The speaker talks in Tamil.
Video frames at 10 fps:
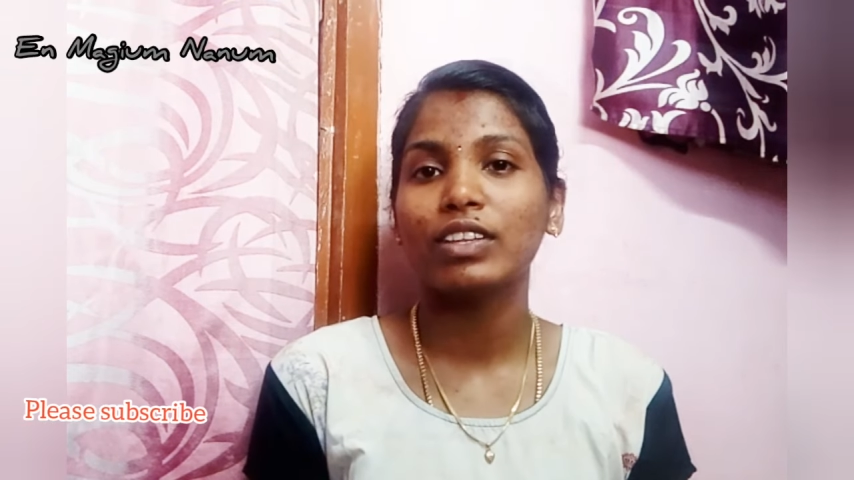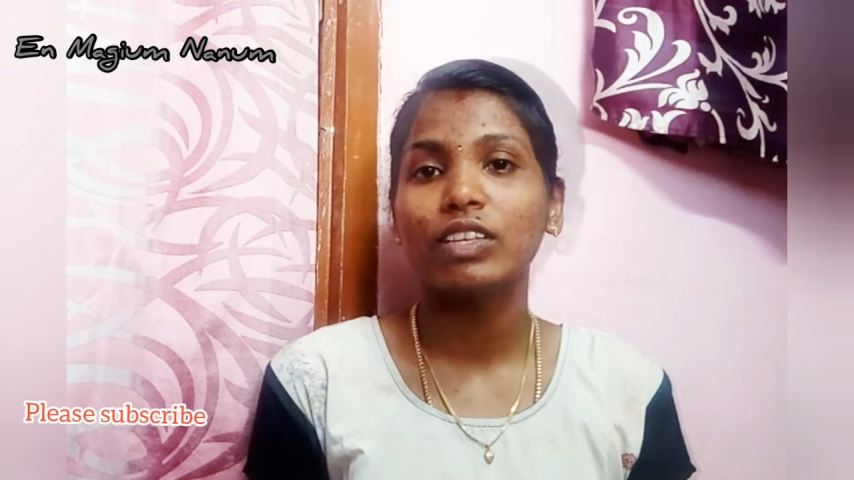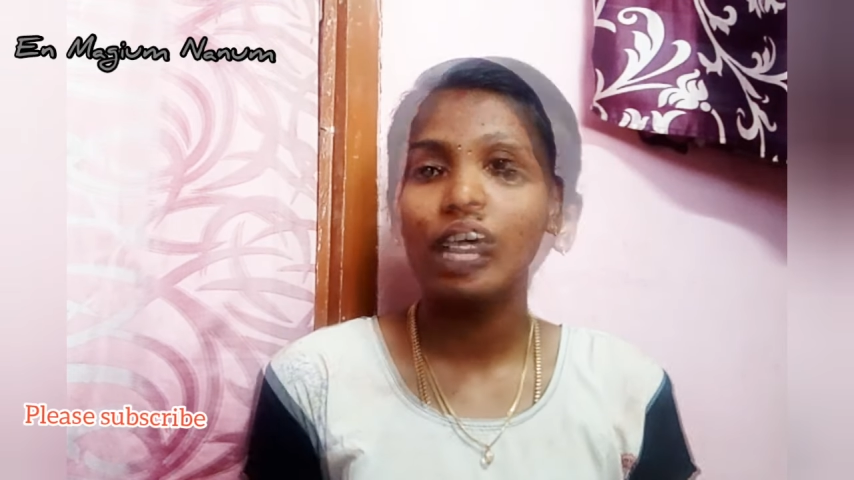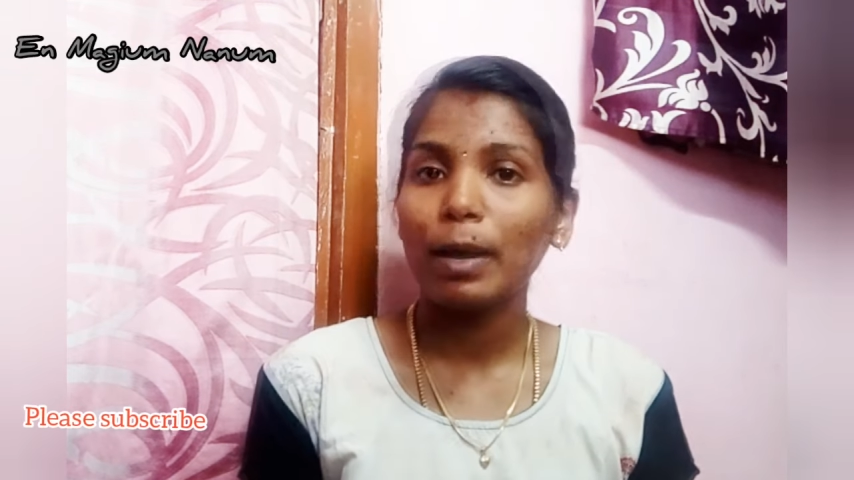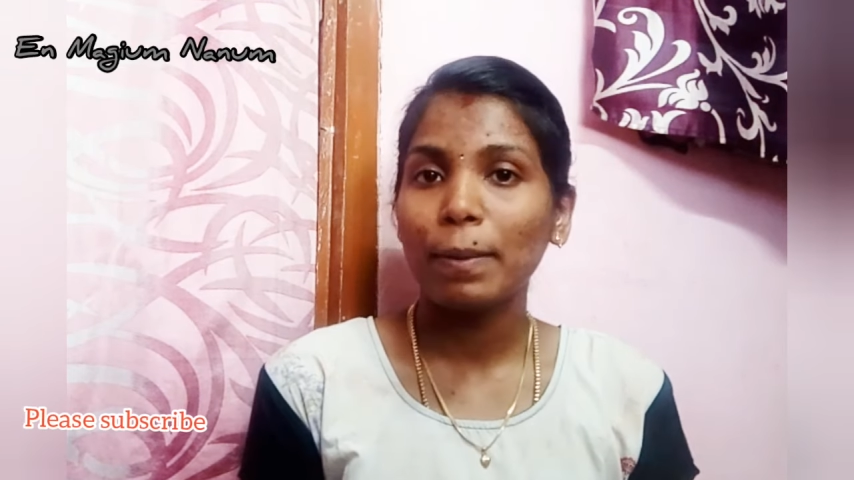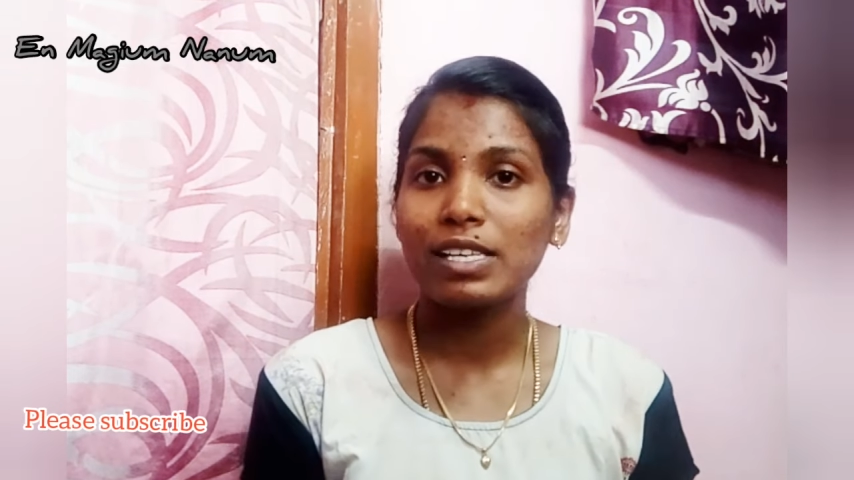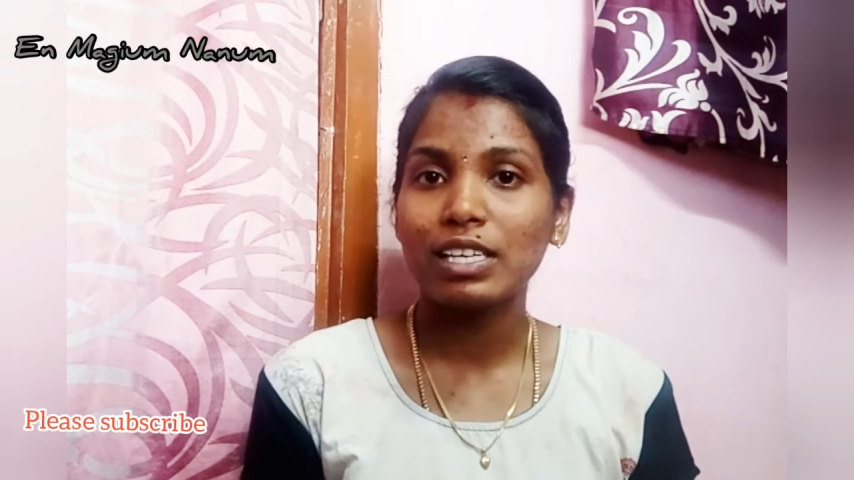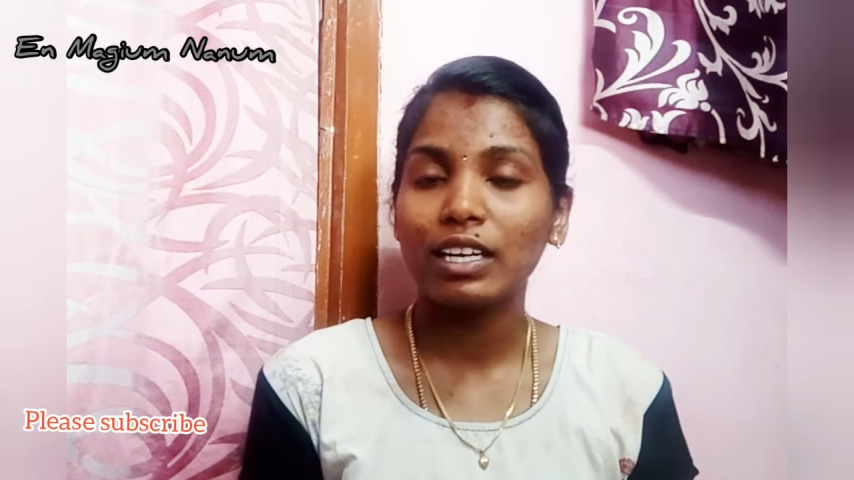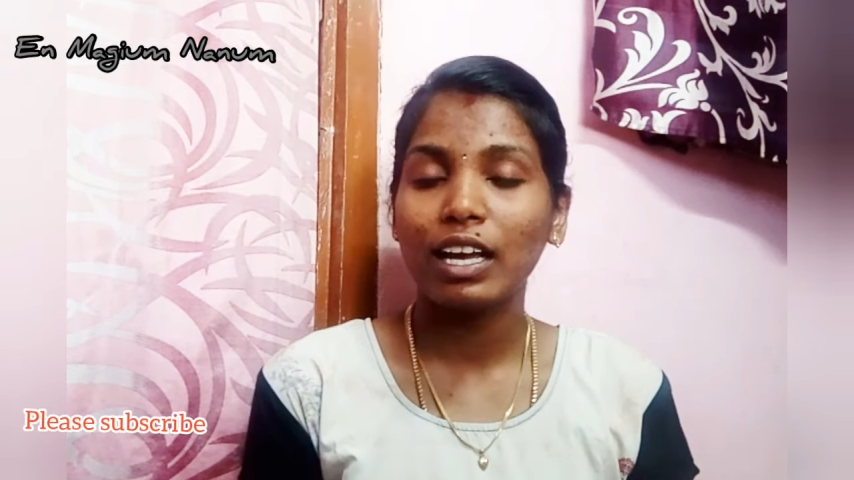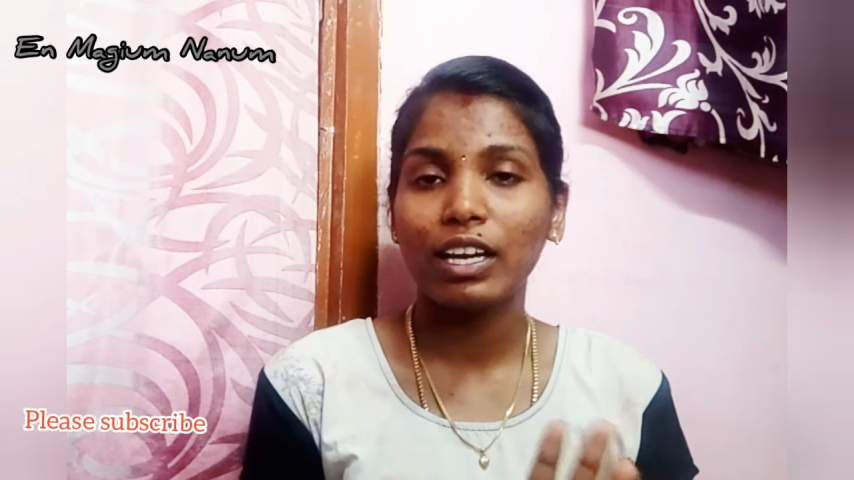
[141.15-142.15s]
வந்து சீரியர்
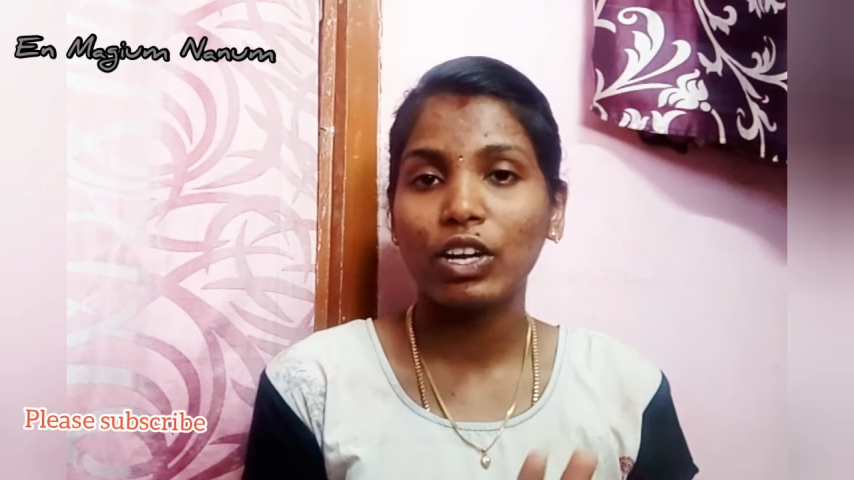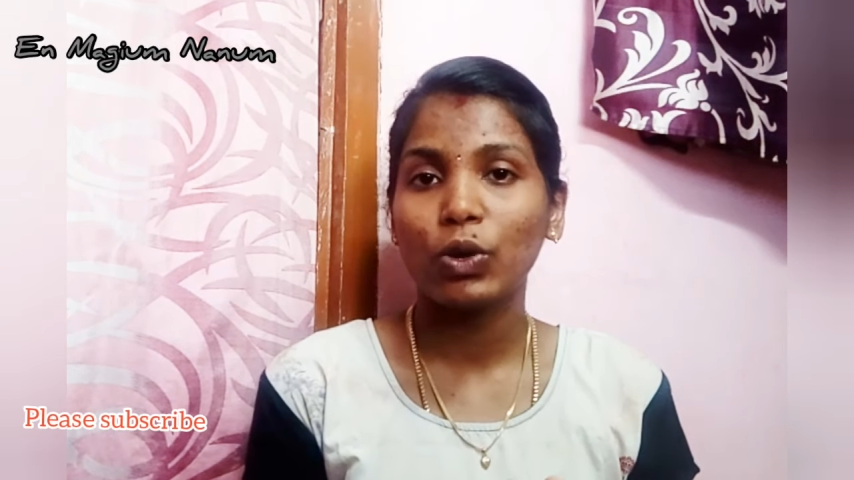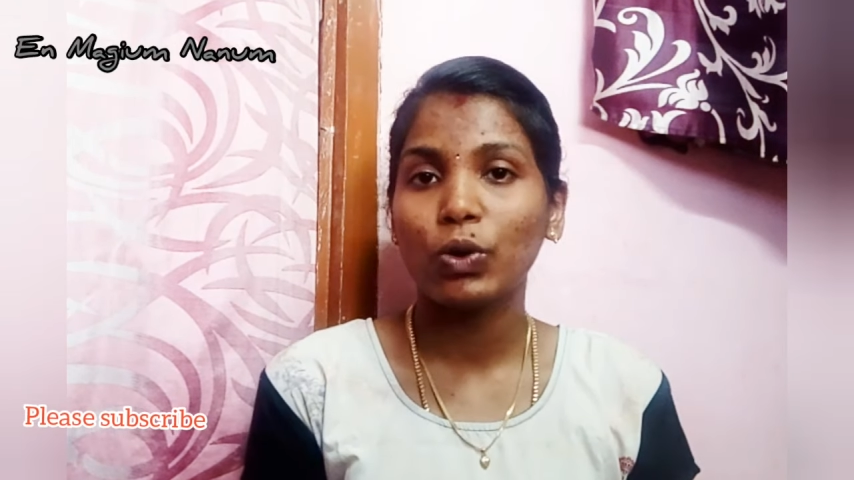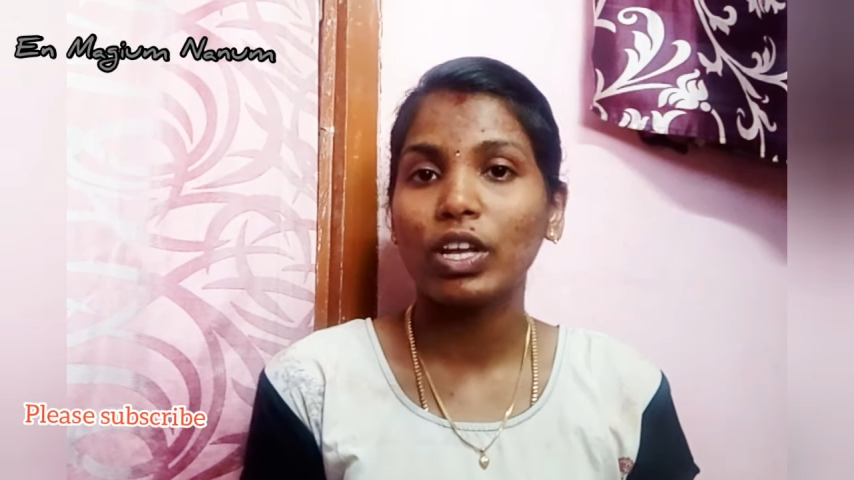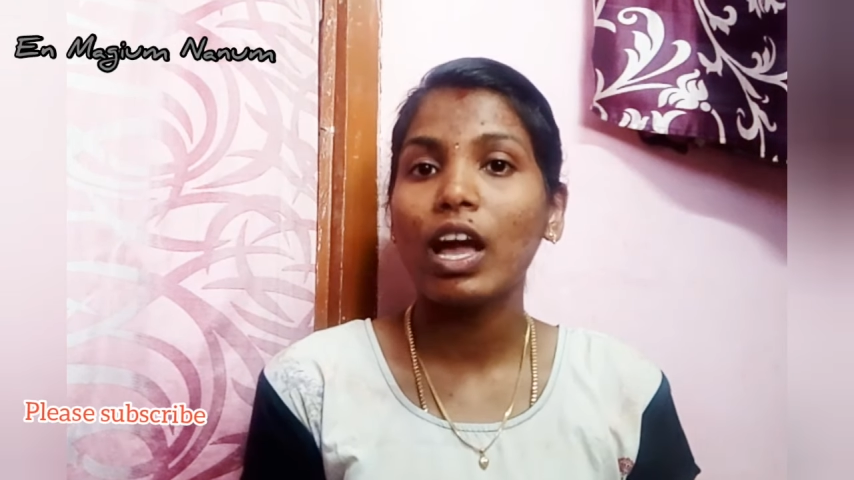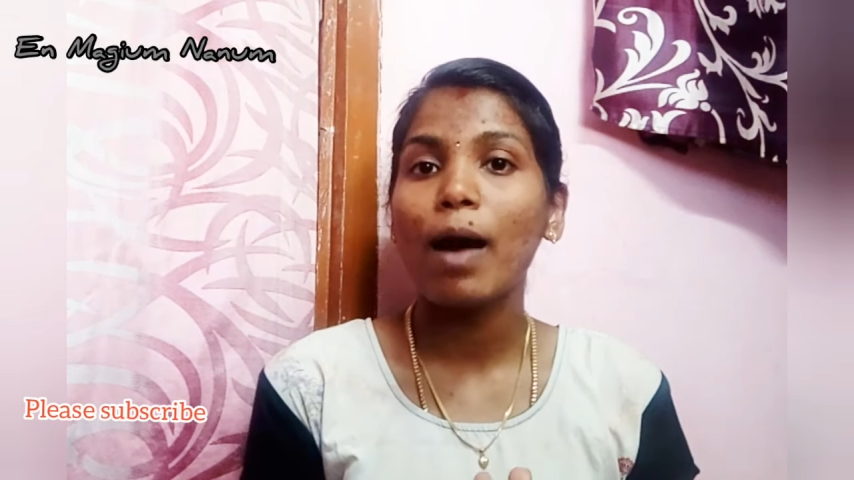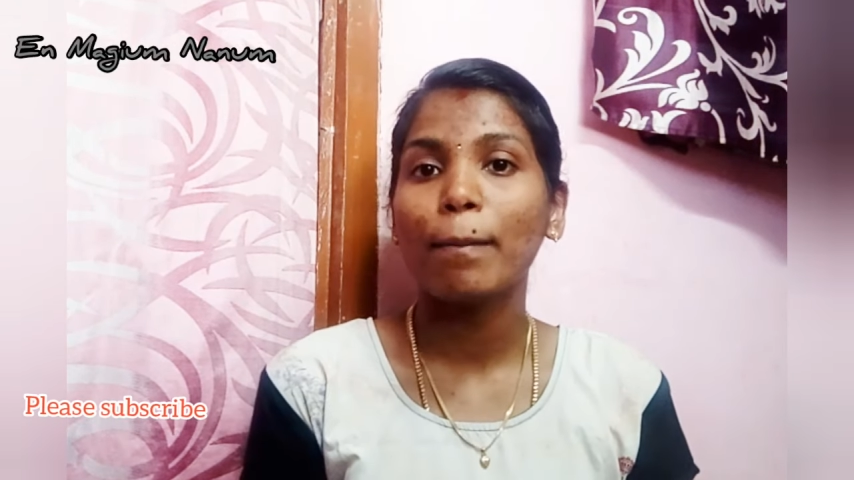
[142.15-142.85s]
ப்ளசண்ட்டாக இருக்கக்கூடிய